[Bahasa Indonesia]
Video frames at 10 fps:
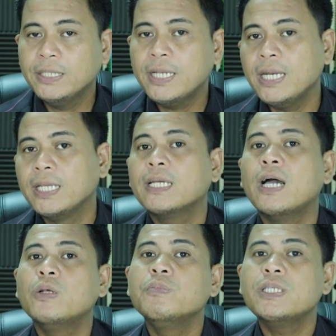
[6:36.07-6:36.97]
jadi
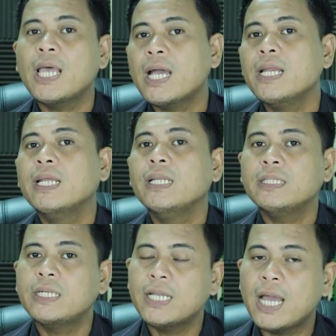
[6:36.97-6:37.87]
kalau misalkan ini
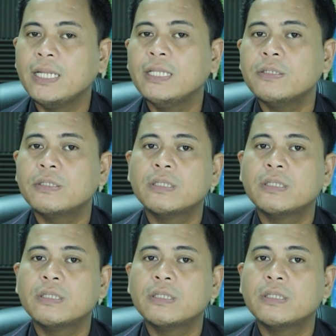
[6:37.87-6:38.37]
terjadi,